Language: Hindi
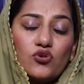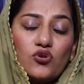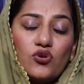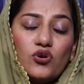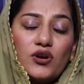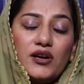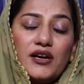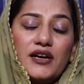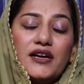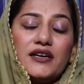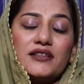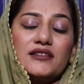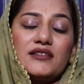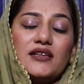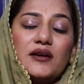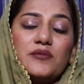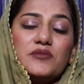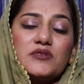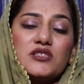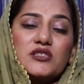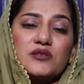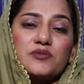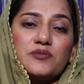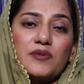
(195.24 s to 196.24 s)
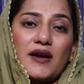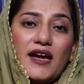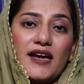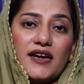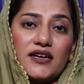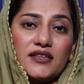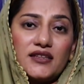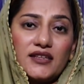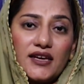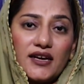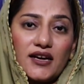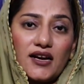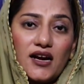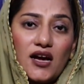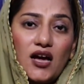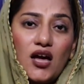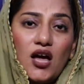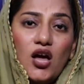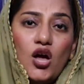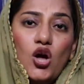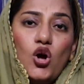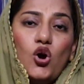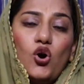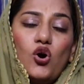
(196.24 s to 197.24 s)
को एकदम स्पाइक
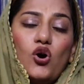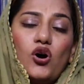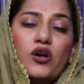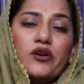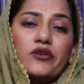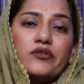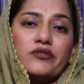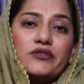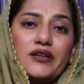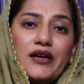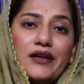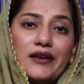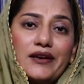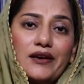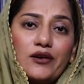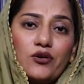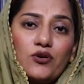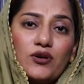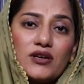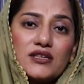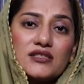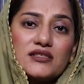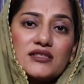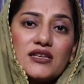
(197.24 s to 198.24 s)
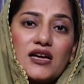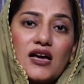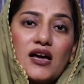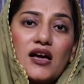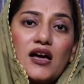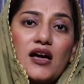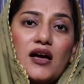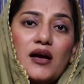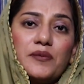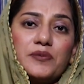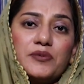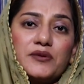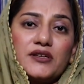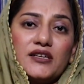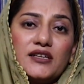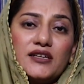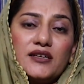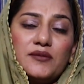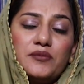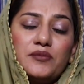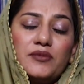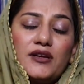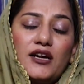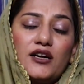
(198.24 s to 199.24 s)
देगा और खुदा न खास्ता
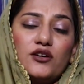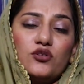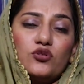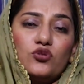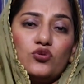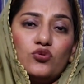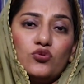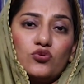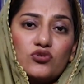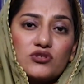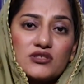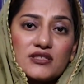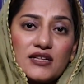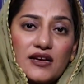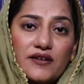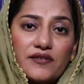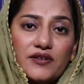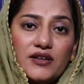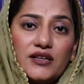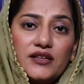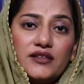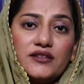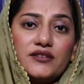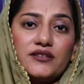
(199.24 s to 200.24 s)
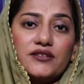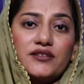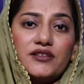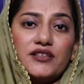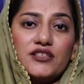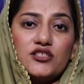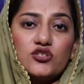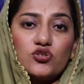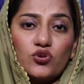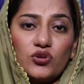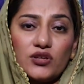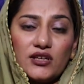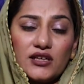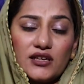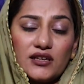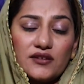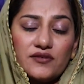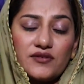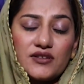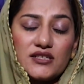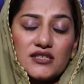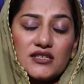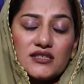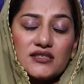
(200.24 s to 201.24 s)
आपकी ब्लड ग्लूकोज लेवल इंक्रीज़ होने
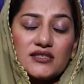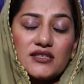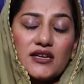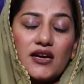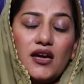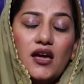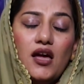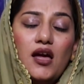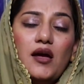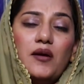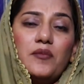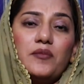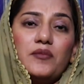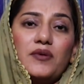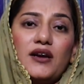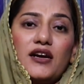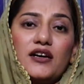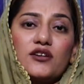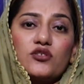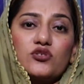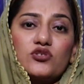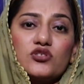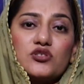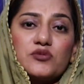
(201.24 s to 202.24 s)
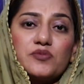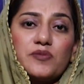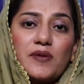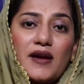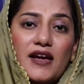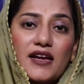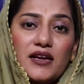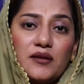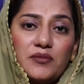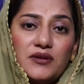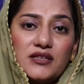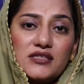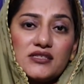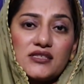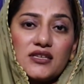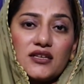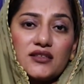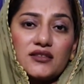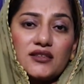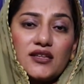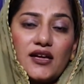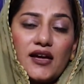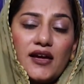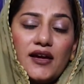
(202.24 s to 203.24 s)
की वजह से ब्लड को स्पाइक मिल
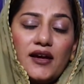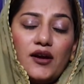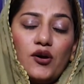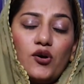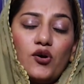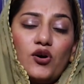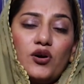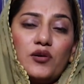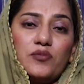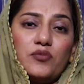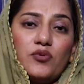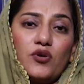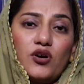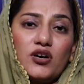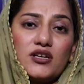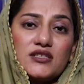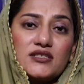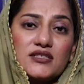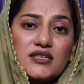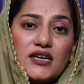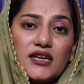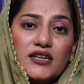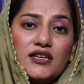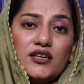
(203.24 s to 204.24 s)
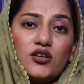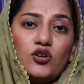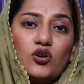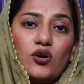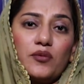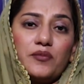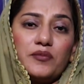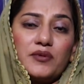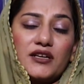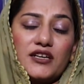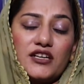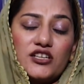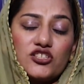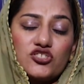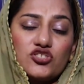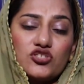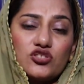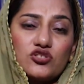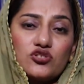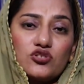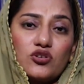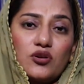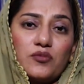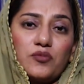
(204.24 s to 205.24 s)
सकता है और बहुत सारी
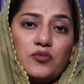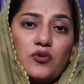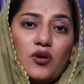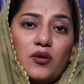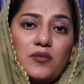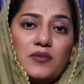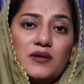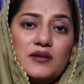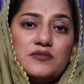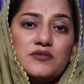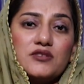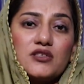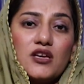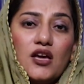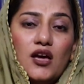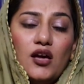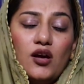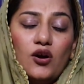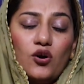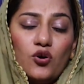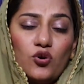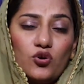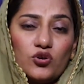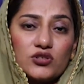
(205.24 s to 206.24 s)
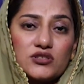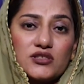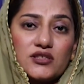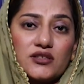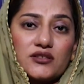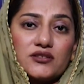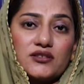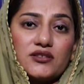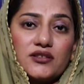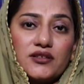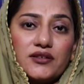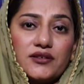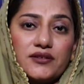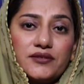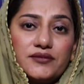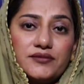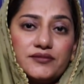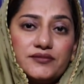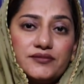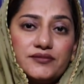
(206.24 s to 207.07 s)
कॉम्प्लिकेशंस और प्रॉब्लम्स हो सकती हैं